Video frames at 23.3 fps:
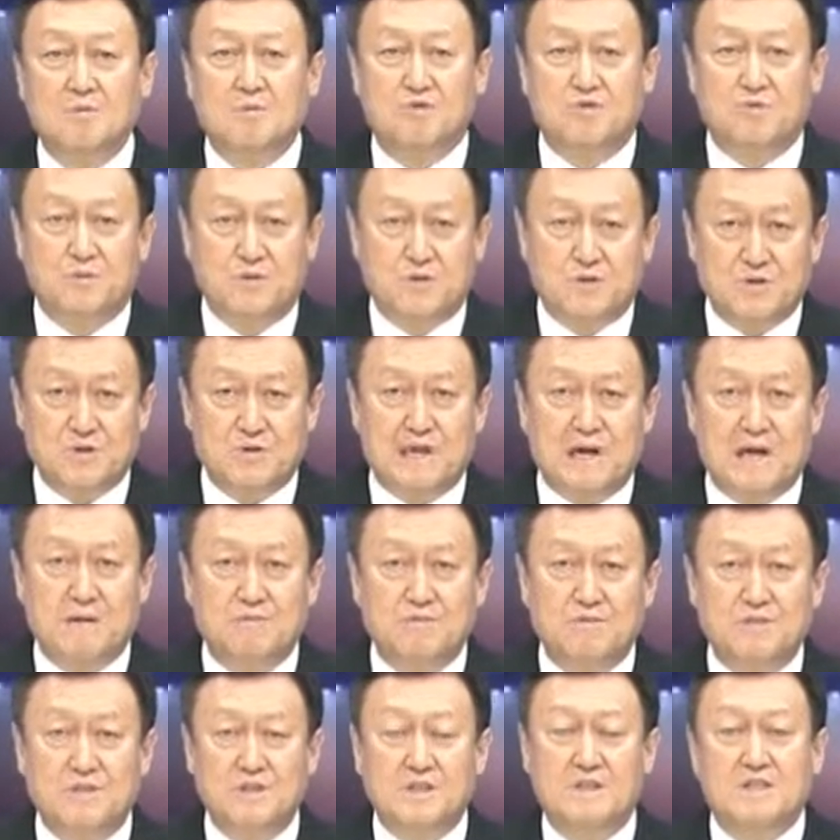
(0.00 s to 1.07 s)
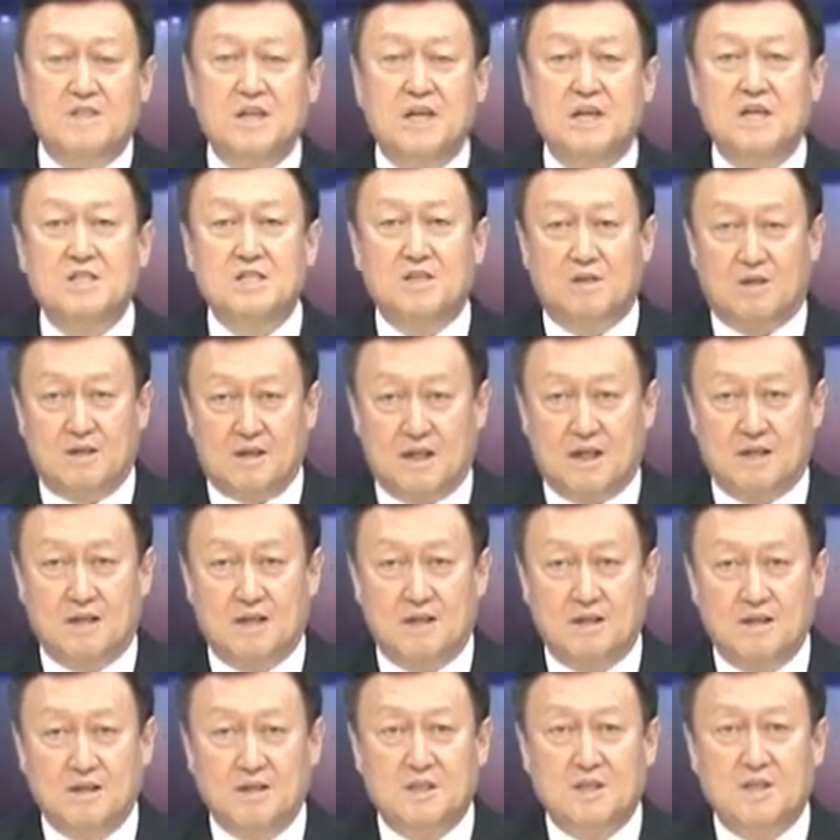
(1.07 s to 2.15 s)
부부 중 한 분이 계시거나
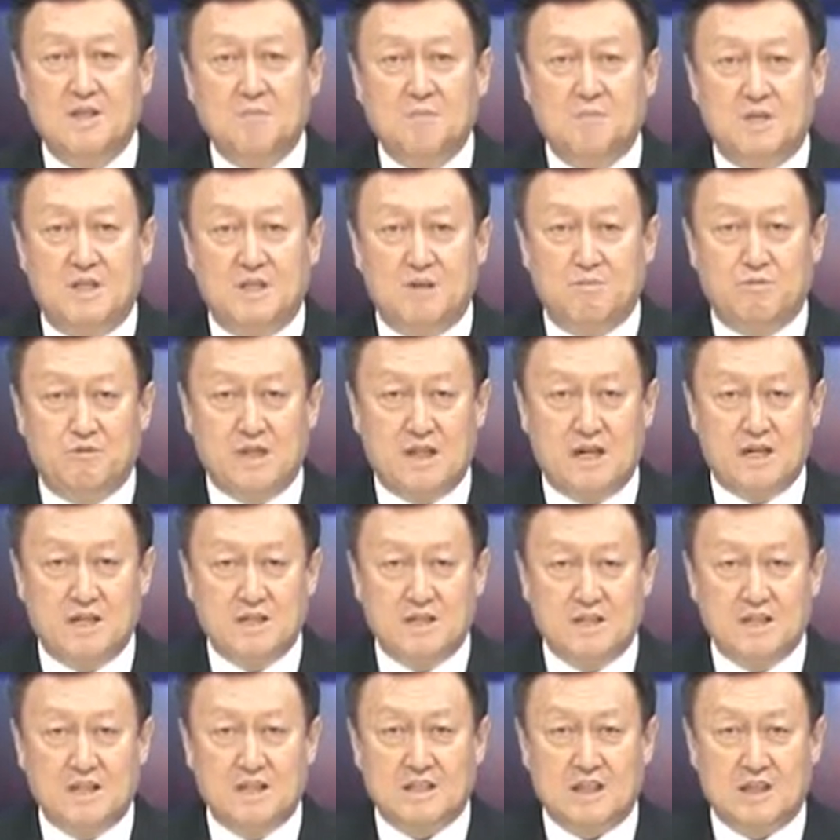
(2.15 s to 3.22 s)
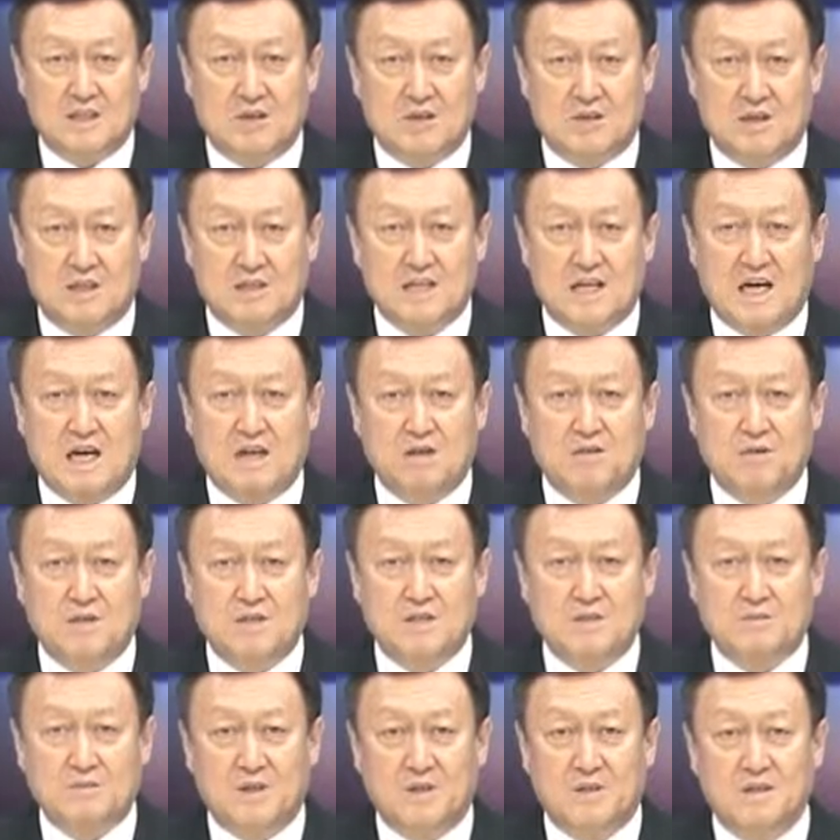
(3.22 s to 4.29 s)
피부양자 자녀가 살고
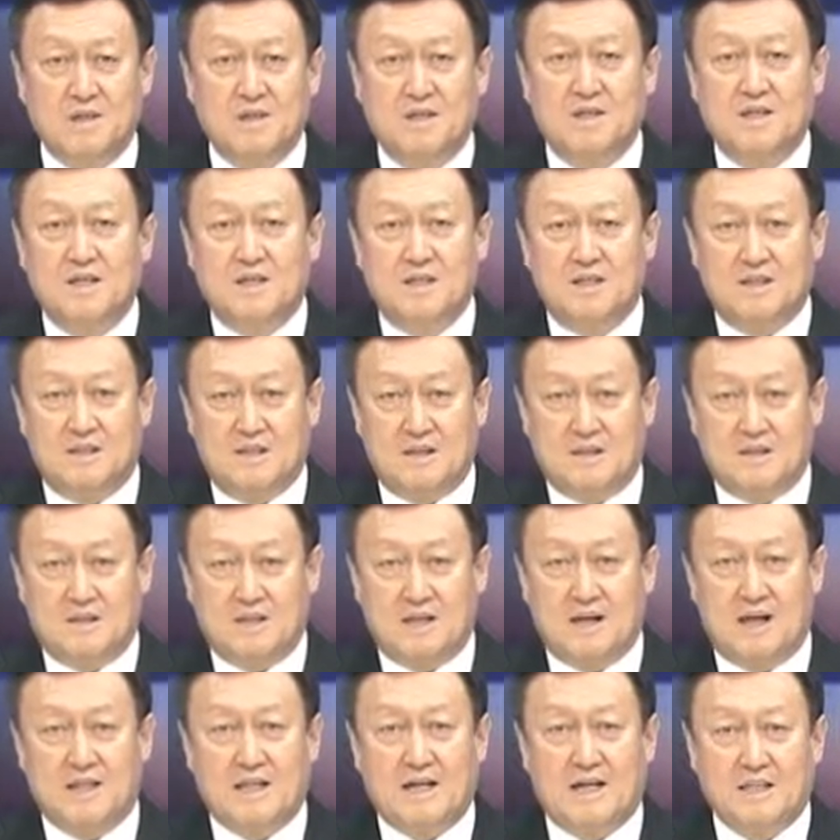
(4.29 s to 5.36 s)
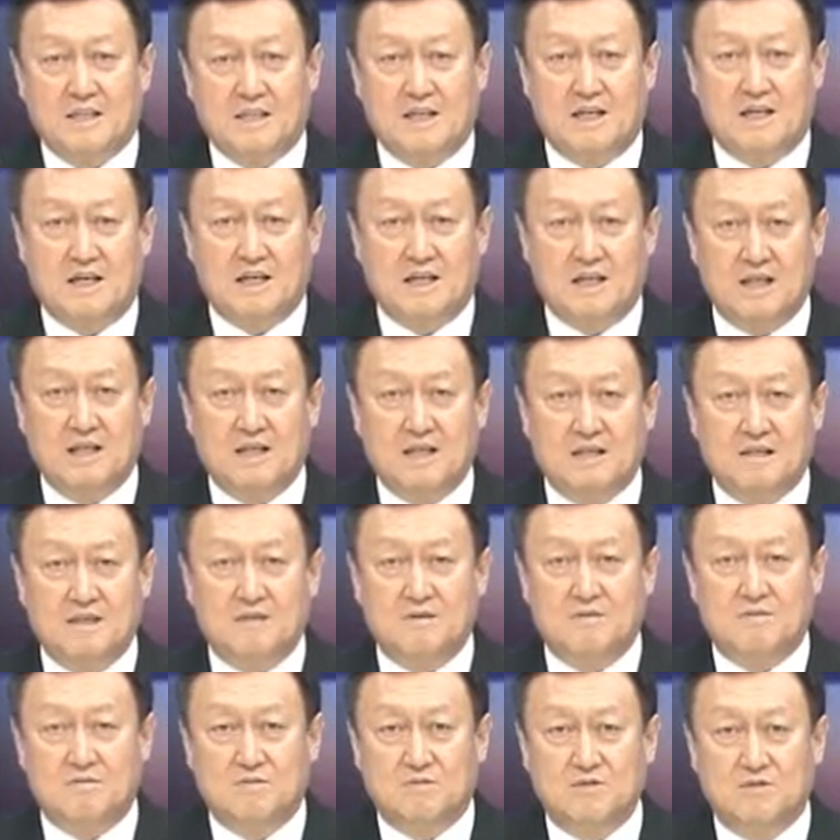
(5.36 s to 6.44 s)
있으면 이 해당 사항에
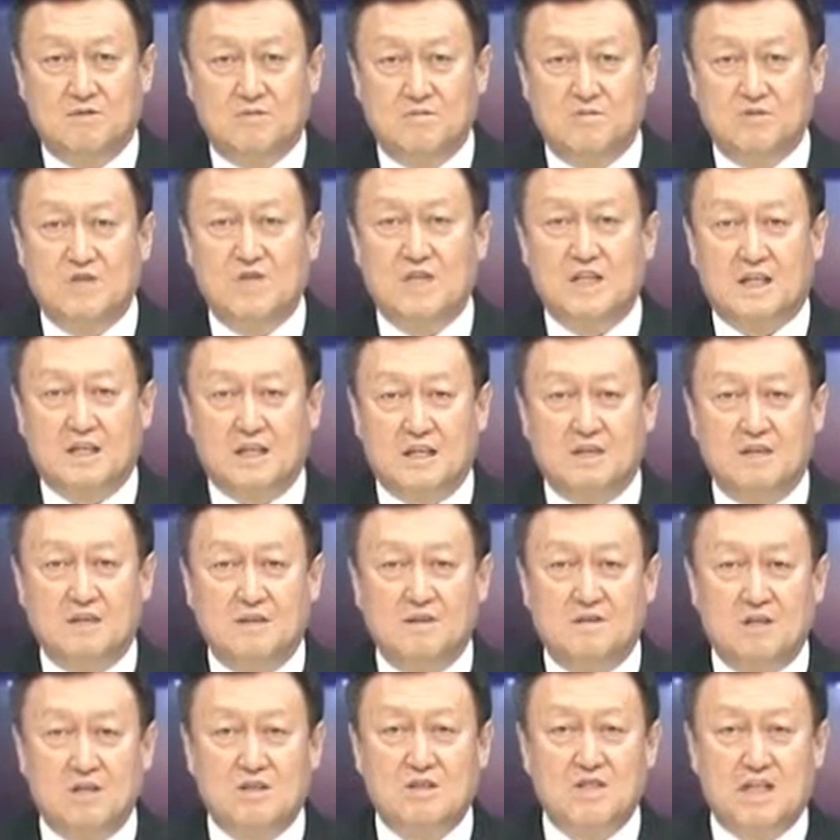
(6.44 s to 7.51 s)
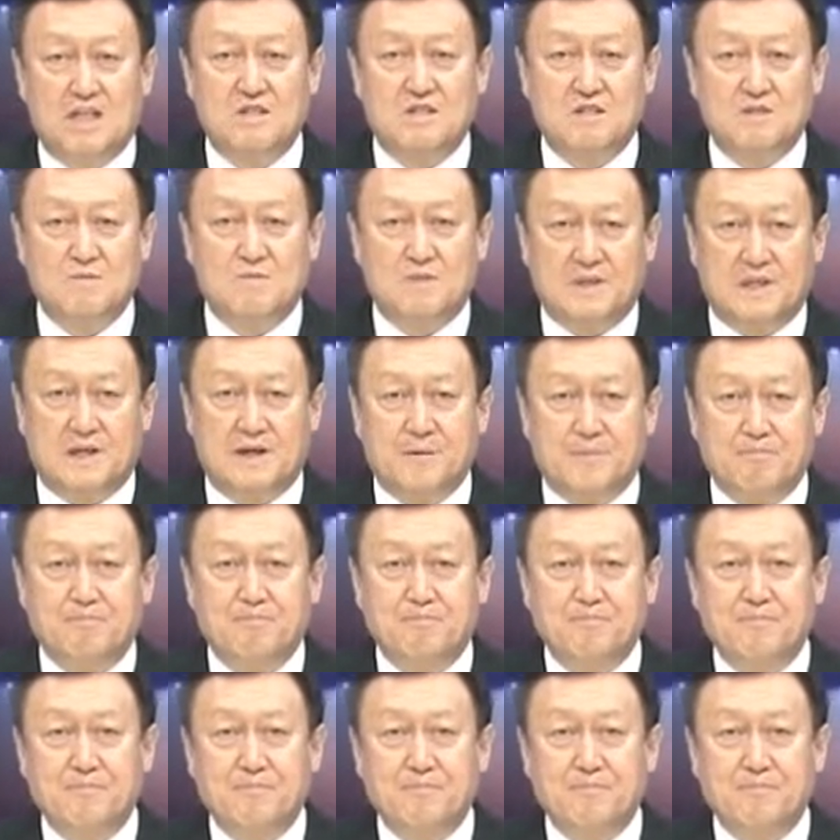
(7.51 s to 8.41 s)
그 문제가 되지 않습니다.